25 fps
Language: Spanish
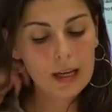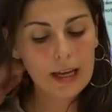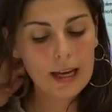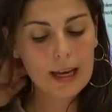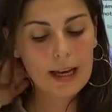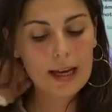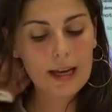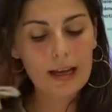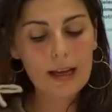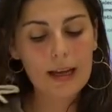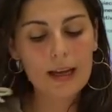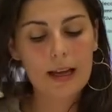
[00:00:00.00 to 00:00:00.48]

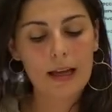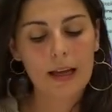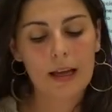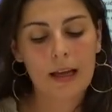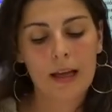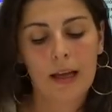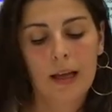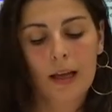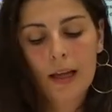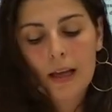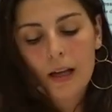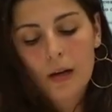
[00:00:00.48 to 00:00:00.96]
Eh,
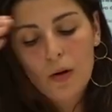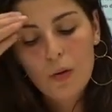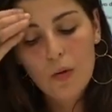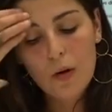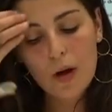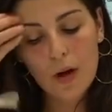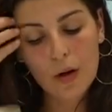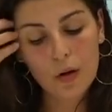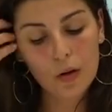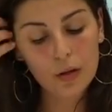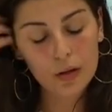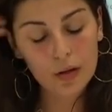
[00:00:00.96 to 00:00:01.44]

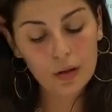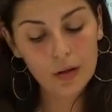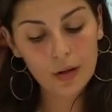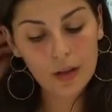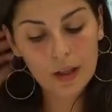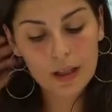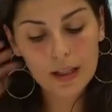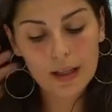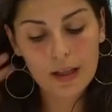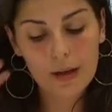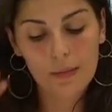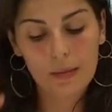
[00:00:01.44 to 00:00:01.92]
luego, otro
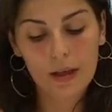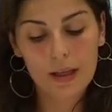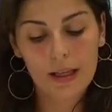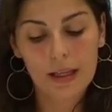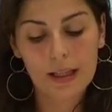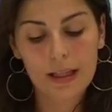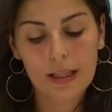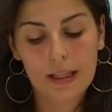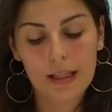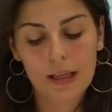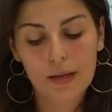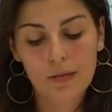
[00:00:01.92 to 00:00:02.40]
certamen
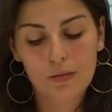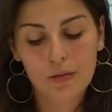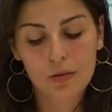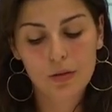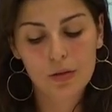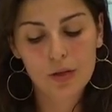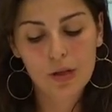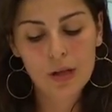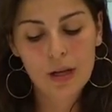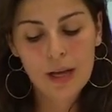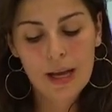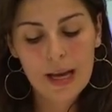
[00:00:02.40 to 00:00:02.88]
que
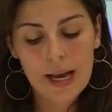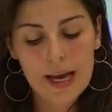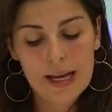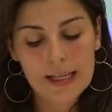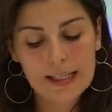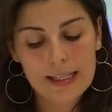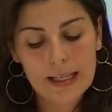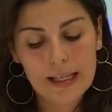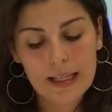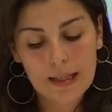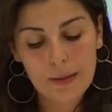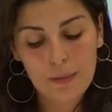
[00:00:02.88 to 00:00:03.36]
tenemos
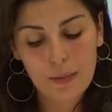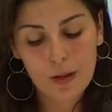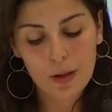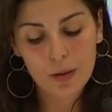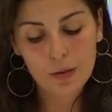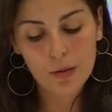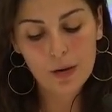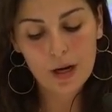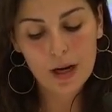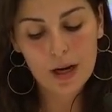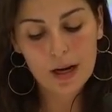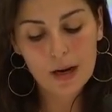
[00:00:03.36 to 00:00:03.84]
es el de
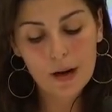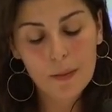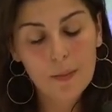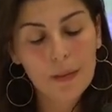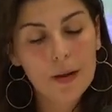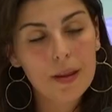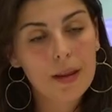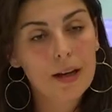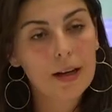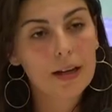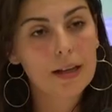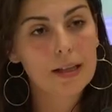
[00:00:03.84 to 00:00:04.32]
pintura
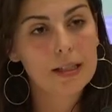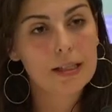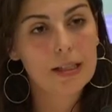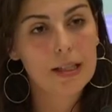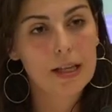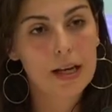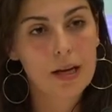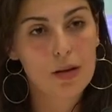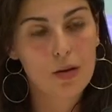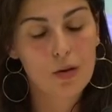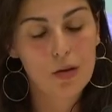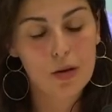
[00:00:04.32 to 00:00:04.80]
rápida, que
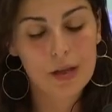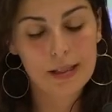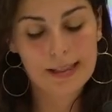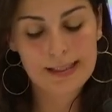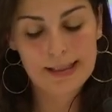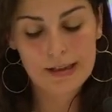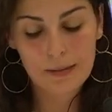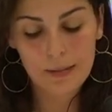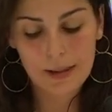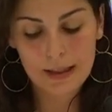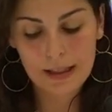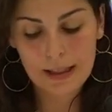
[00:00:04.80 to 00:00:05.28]
este año
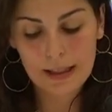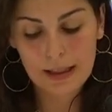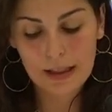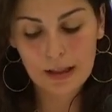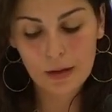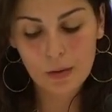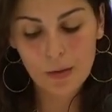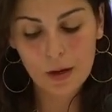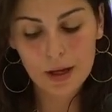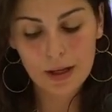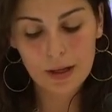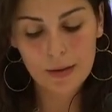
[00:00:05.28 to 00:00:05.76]
es el
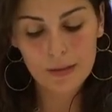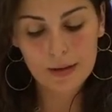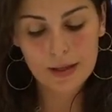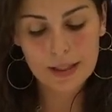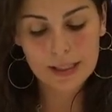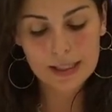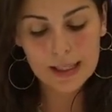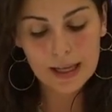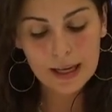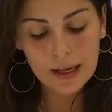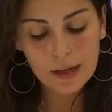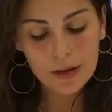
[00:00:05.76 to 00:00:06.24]
25
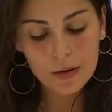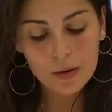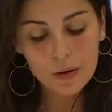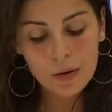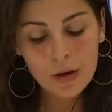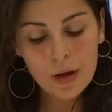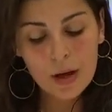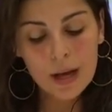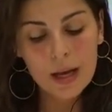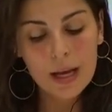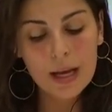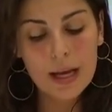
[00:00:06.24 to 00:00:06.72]
aniversario,
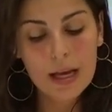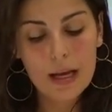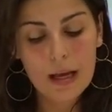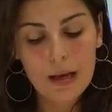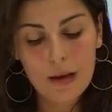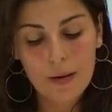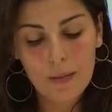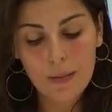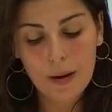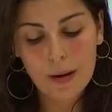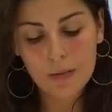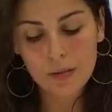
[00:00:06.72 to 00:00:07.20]

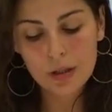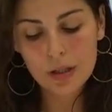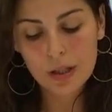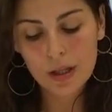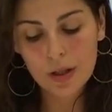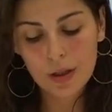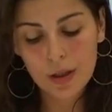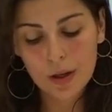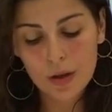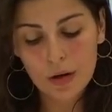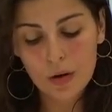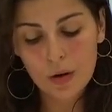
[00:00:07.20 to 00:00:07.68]
y vamos
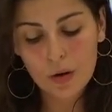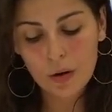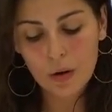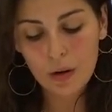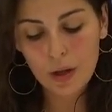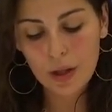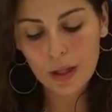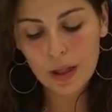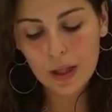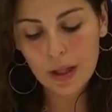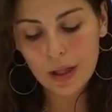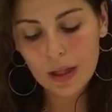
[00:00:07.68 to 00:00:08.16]
a hacerlo
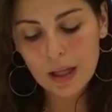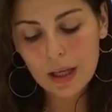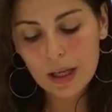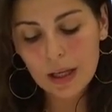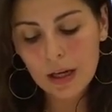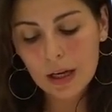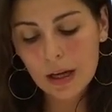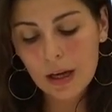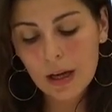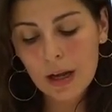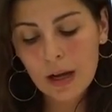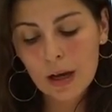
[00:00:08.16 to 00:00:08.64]

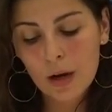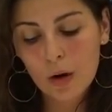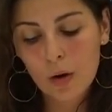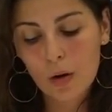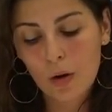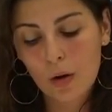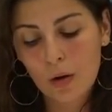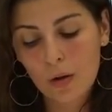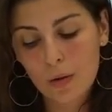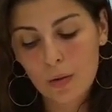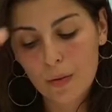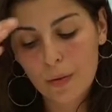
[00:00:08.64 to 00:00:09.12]
coincidir
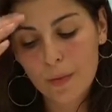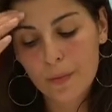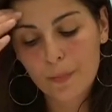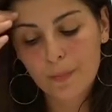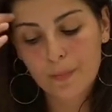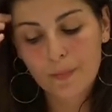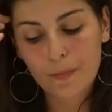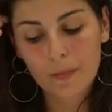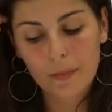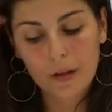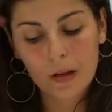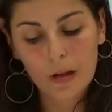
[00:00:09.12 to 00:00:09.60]

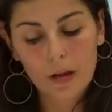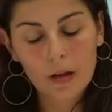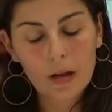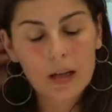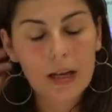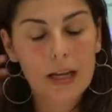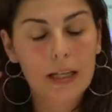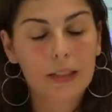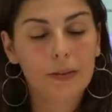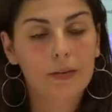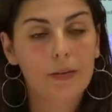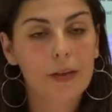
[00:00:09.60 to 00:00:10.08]
con
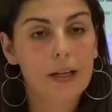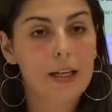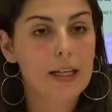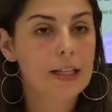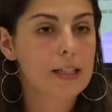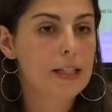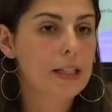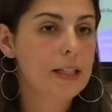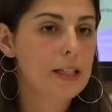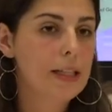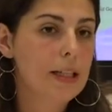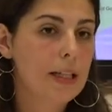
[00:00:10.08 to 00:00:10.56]
las
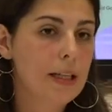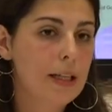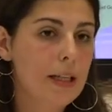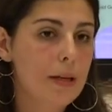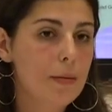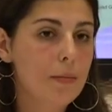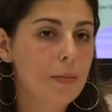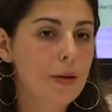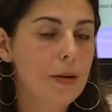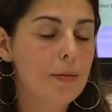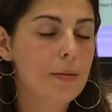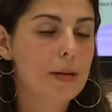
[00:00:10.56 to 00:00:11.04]
ferias de
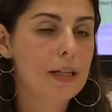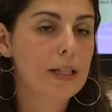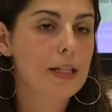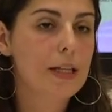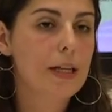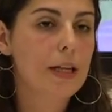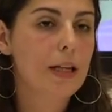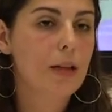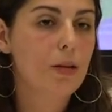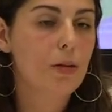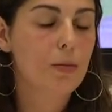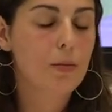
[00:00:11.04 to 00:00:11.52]
septiembre, va a
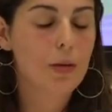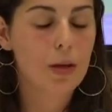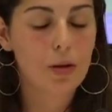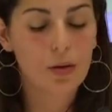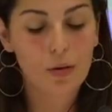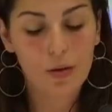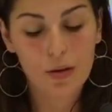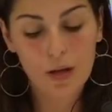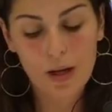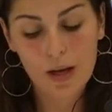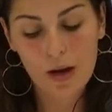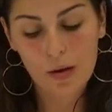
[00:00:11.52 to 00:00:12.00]
ser el
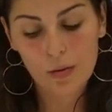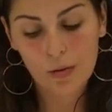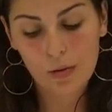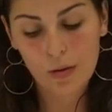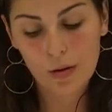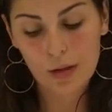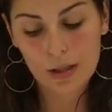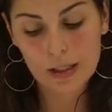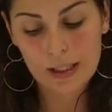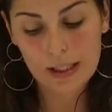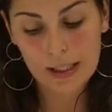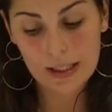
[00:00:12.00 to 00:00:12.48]
domingo, día
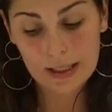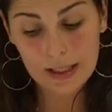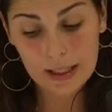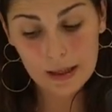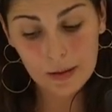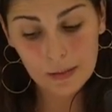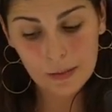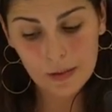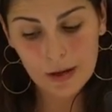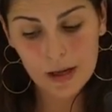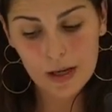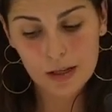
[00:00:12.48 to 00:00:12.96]
1 de
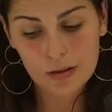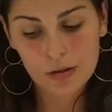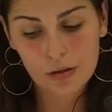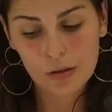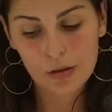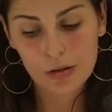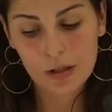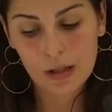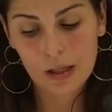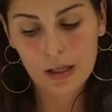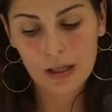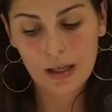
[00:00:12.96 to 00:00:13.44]
septiembre,
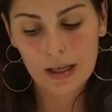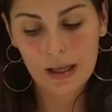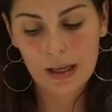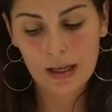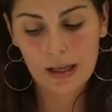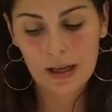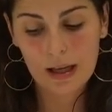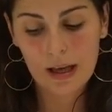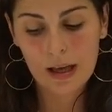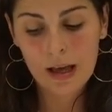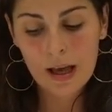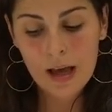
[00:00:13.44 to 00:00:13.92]
esto sí
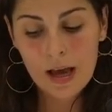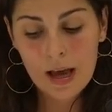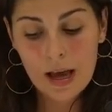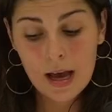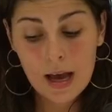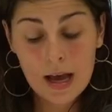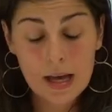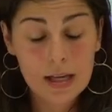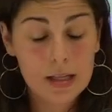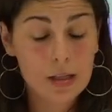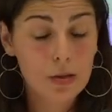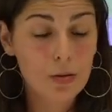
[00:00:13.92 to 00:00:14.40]
que
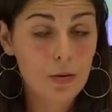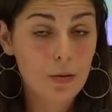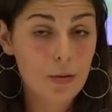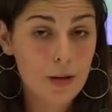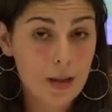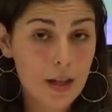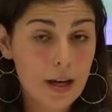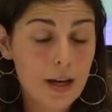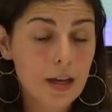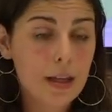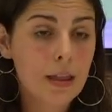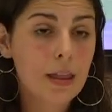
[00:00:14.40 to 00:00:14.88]
es
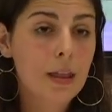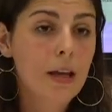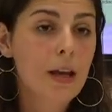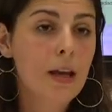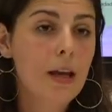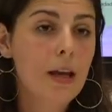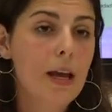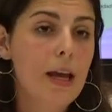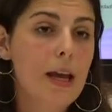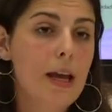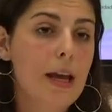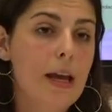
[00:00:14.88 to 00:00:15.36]
novedad,
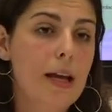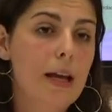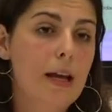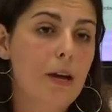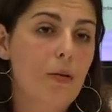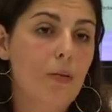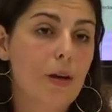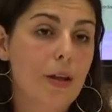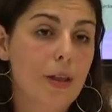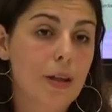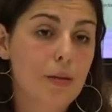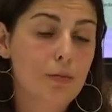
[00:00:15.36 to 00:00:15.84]
eh,
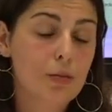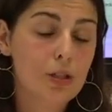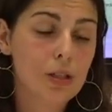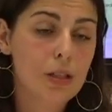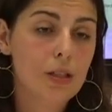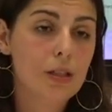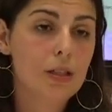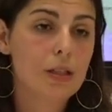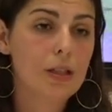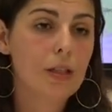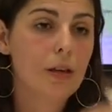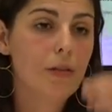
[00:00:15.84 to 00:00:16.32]
lo hacemos
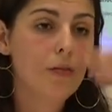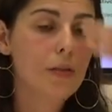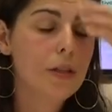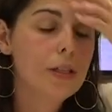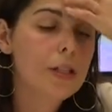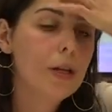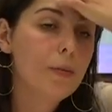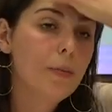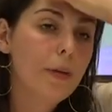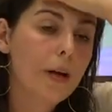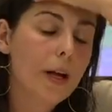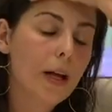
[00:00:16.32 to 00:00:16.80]
en esa
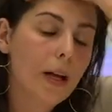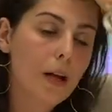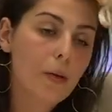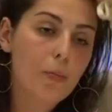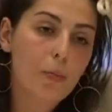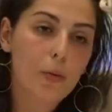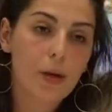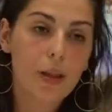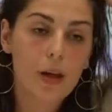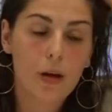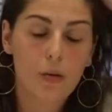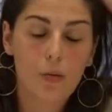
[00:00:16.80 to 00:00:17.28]
fecha para que
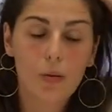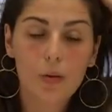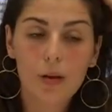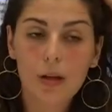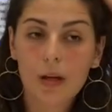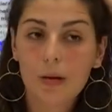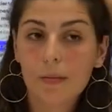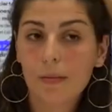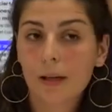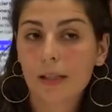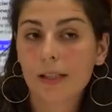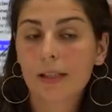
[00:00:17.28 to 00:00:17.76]
pueda
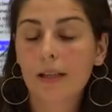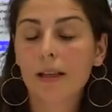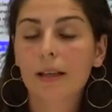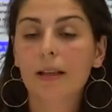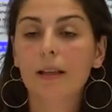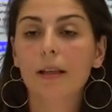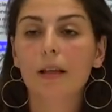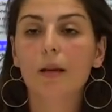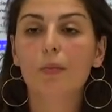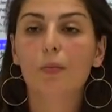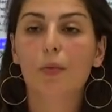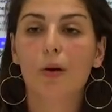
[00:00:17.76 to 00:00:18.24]
acudir más
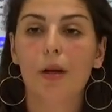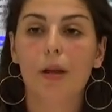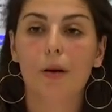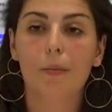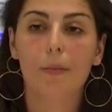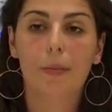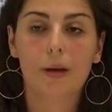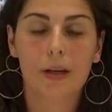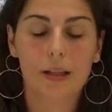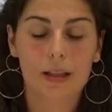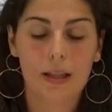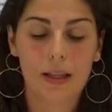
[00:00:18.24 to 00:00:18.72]
gente y
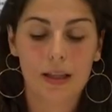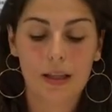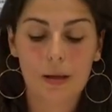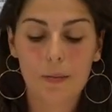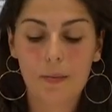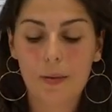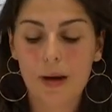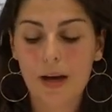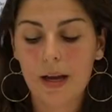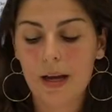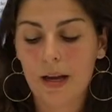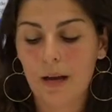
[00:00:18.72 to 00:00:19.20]
puedan
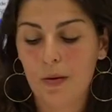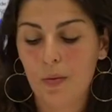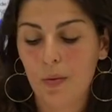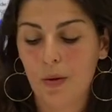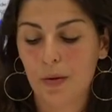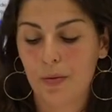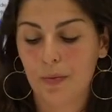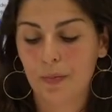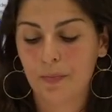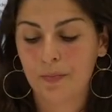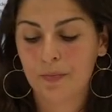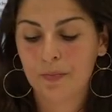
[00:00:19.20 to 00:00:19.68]
participar y
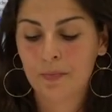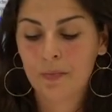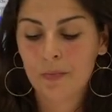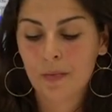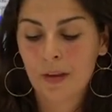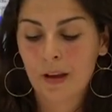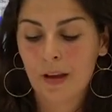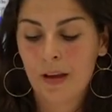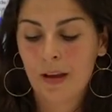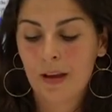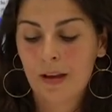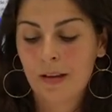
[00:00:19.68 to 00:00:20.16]
bueno,
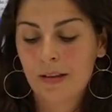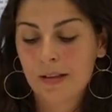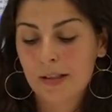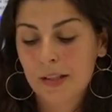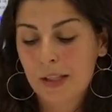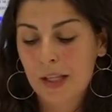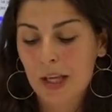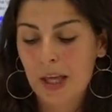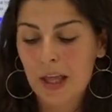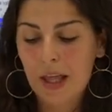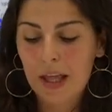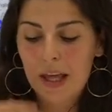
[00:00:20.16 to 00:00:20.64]

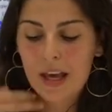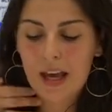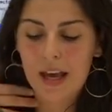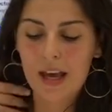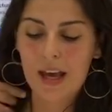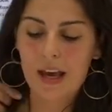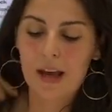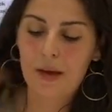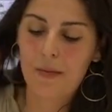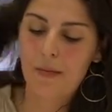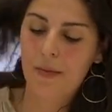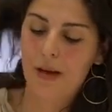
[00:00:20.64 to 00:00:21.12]
se
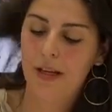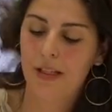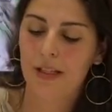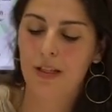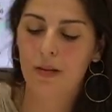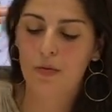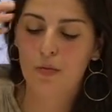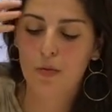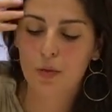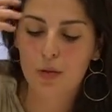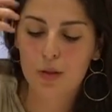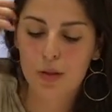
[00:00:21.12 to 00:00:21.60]
dé más
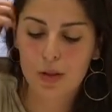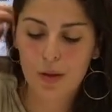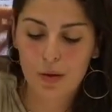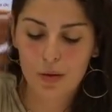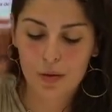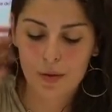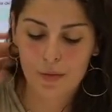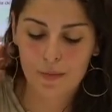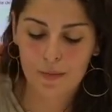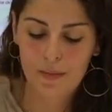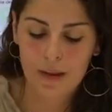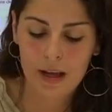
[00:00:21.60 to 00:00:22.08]

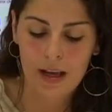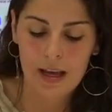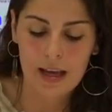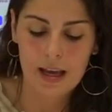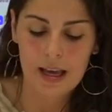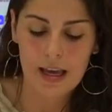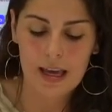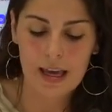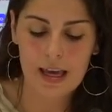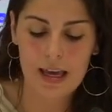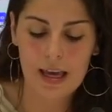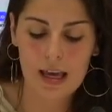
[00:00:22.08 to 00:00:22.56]
difusión.
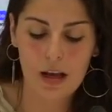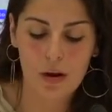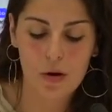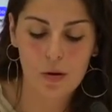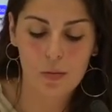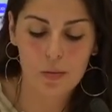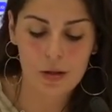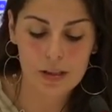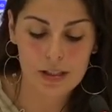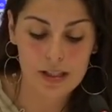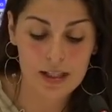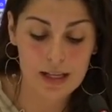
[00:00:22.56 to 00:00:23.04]
Y
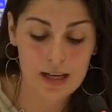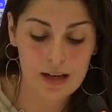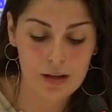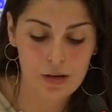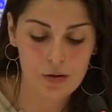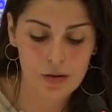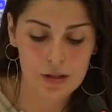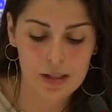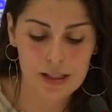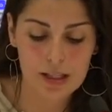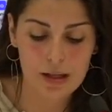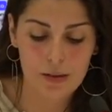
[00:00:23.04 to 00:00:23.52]
como este
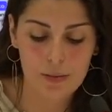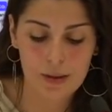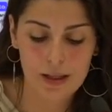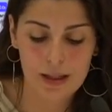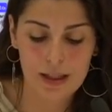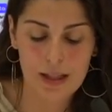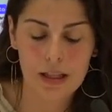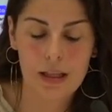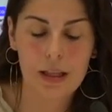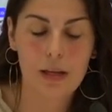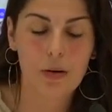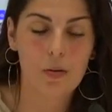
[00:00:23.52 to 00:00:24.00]
año es el
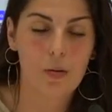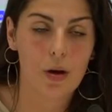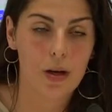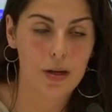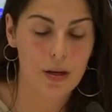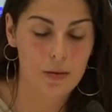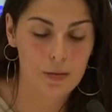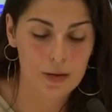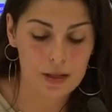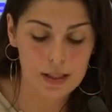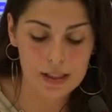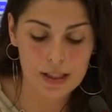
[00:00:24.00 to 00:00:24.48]
25
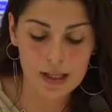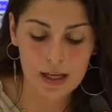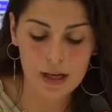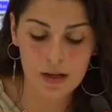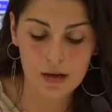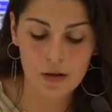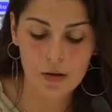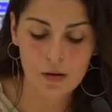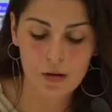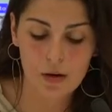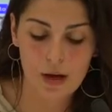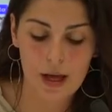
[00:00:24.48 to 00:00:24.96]

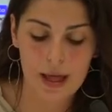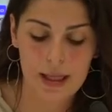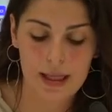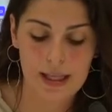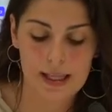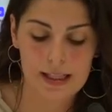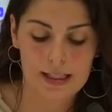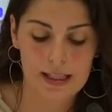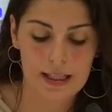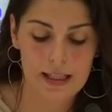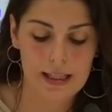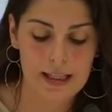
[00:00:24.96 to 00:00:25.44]
aniversario,
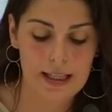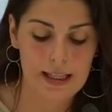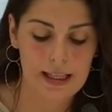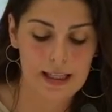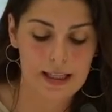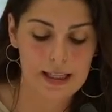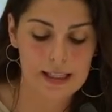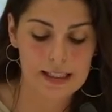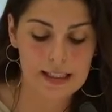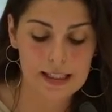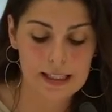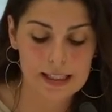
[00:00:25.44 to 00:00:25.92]
del
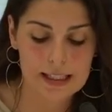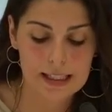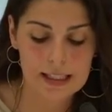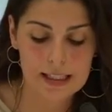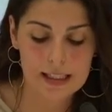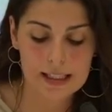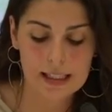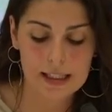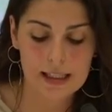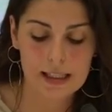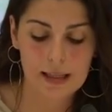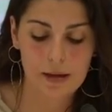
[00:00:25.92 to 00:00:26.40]
16 de
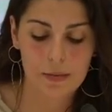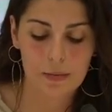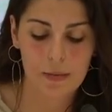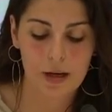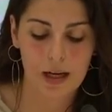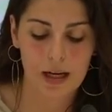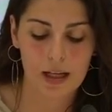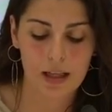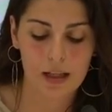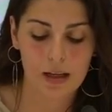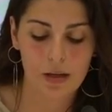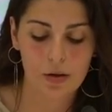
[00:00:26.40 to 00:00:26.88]

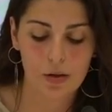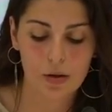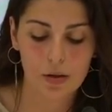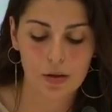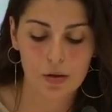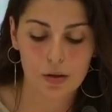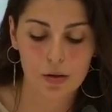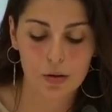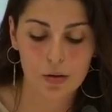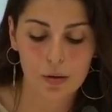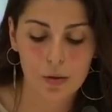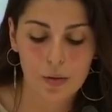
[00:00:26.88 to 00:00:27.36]
septiembre al 5
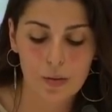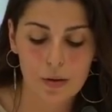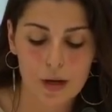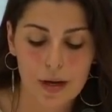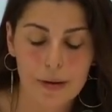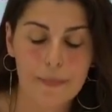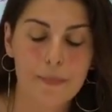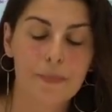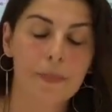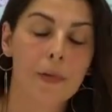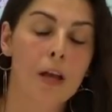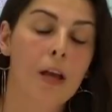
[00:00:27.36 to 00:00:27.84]
de
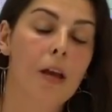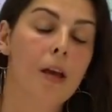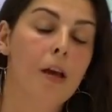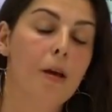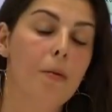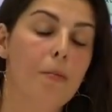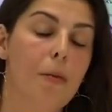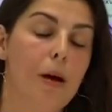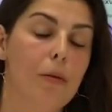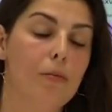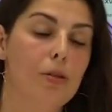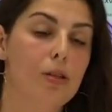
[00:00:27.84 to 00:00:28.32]
octubre
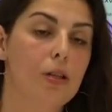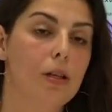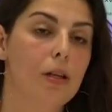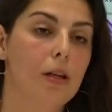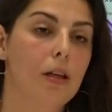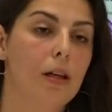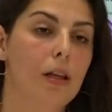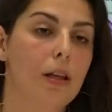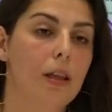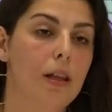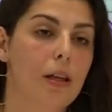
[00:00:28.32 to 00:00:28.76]
vamos a